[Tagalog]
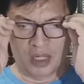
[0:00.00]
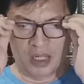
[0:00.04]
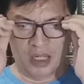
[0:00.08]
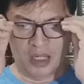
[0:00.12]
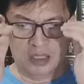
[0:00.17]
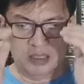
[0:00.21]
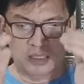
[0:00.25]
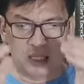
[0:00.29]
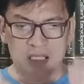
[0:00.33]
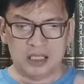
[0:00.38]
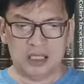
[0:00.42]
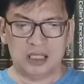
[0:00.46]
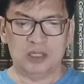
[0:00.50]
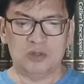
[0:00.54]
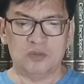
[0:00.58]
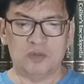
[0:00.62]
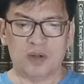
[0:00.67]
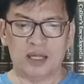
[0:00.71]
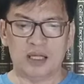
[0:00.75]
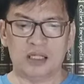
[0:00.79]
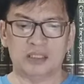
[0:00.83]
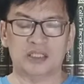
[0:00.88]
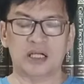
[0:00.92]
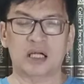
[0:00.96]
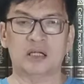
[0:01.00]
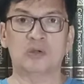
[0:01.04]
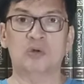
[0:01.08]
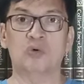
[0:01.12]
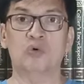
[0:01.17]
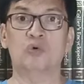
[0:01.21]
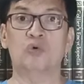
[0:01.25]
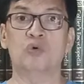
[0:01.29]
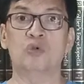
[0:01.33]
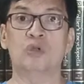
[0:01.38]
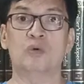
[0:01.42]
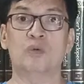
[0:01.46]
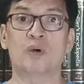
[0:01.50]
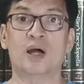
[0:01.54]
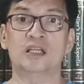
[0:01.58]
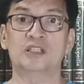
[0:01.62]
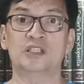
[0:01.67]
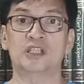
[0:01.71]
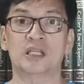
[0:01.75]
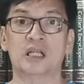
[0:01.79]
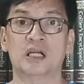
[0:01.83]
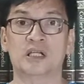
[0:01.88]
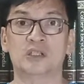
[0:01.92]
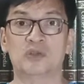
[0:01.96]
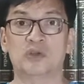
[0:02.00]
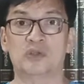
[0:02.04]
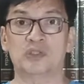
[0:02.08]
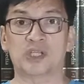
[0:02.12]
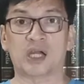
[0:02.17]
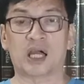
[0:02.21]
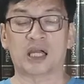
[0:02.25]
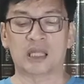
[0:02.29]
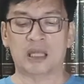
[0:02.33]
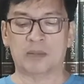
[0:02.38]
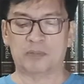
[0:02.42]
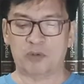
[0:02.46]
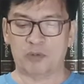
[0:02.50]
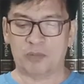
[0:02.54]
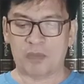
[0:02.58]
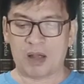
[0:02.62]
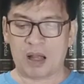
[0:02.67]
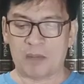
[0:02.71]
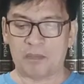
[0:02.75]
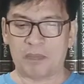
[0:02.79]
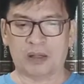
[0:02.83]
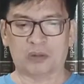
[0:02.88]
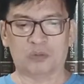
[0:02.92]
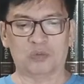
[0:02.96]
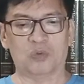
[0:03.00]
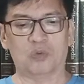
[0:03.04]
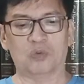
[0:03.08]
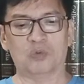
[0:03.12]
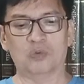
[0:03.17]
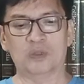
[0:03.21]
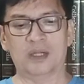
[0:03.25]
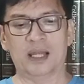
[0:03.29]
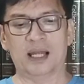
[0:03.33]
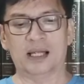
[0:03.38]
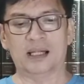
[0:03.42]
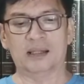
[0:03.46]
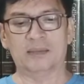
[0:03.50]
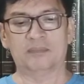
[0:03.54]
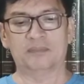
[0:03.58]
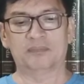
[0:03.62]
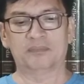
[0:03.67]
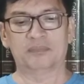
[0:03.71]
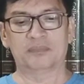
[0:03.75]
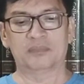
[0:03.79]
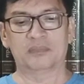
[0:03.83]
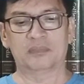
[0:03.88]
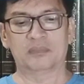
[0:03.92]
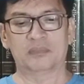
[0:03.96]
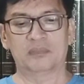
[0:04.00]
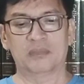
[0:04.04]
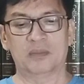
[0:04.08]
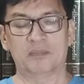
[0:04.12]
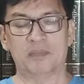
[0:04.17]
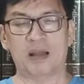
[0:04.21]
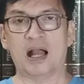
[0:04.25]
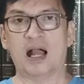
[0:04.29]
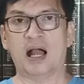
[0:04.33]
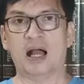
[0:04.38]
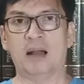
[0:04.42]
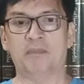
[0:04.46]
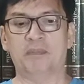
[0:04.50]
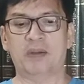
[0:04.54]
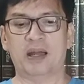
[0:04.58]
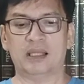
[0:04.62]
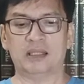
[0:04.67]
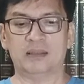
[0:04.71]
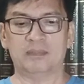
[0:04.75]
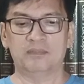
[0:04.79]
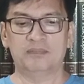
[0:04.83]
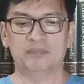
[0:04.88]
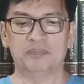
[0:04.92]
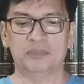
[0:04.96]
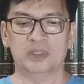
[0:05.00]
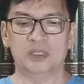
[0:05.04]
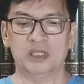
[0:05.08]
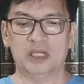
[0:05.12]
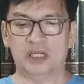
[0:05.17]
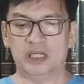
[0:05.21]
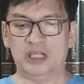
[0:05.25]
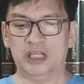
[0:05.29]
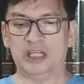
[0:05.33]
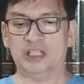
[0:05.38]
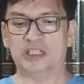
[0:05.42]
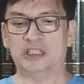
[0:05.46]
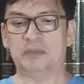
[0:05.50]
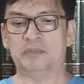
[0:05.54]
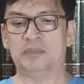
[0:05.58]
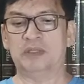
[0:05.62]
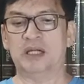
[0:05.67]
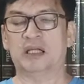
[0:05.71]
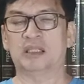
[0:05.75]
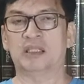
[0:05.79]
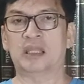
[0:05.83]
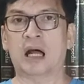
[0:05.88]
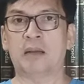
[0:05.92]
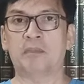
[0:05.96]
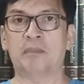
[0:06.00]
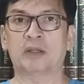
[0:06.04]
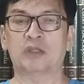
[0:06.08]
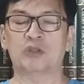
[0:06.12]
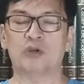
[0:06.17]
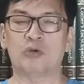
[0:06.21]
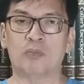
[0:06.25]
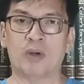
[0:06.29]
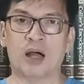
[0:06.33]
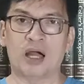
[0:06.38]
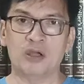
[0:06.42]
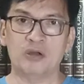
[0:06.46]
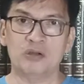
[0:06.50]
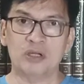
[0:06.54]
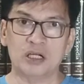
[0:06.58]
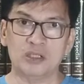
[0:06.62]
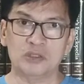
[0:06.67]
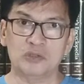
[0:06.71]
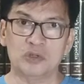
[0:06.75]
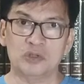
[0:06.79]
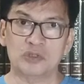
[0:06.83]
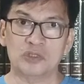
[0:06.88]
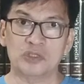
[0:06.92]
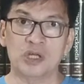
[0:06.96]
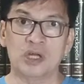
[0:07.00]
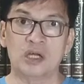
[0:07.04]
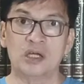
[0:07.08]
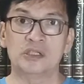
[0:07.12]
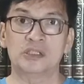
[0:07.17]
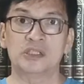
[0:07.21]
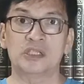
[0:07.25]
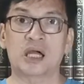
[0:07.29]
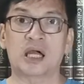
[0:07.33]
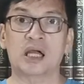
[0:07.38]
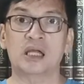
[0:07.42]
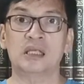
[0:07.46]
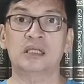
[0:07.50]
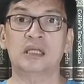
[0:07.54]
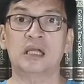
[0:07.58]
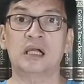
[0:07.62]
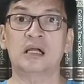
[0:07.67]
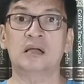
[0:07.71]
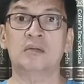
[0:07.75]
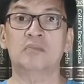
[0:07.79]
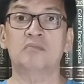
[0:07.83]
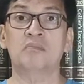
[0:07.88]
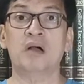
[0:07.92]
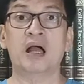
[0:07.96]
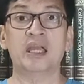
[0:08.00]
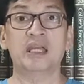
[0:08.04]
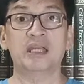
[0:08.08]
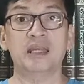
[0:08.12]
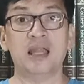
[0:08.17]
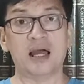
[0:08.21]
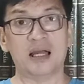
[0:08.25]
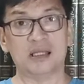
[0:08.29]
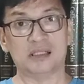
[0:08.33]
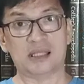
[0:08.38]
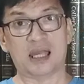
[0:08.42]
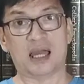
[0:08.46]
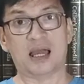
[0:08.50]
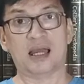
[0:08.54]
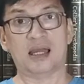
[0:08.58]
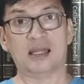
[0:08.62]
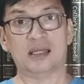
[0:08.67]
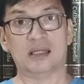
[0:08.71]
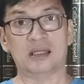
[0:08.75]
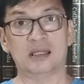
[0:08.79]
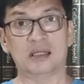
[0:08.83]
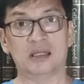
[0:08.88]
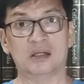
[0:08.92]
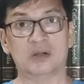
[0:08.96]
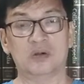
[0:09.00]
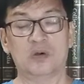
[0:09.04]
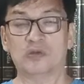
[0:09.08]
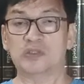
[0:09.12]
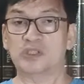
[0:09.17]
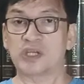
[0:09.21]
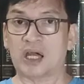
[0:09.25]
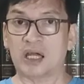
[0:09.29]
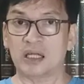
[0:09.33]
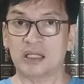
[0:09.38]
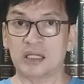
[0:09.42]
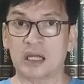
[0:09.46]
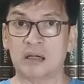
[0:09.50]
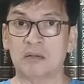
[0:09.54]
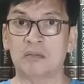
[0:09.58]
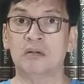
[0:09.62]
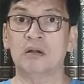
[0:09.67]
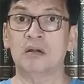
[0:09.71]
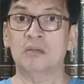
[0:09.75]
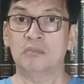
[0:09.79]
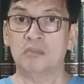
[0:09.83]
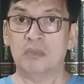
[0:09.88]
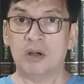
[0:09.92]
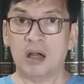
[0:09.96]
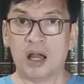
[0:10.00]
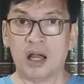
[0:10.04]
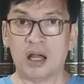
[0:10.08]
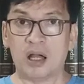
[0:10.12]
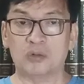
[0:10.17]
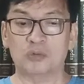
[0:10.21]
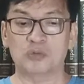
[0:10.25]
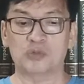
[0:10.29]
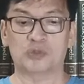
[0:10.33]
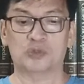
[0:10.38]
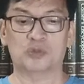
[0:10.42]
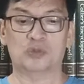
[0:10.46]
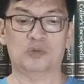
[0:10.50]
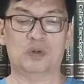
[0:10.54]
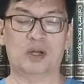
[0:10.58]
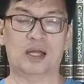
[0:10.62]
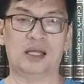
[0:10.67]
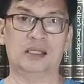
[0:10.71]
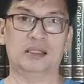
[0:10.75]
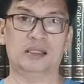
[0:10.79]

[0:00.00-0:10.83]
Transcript: Naniniwala siyang nauunawaan siya ng Diyos sa kanya pong mga pagkukulang. Pang-apat, iniisip niyang dapat umayon ng Diyos sa kanyang mga inaasahan o sa kanyang mga kagustuhan.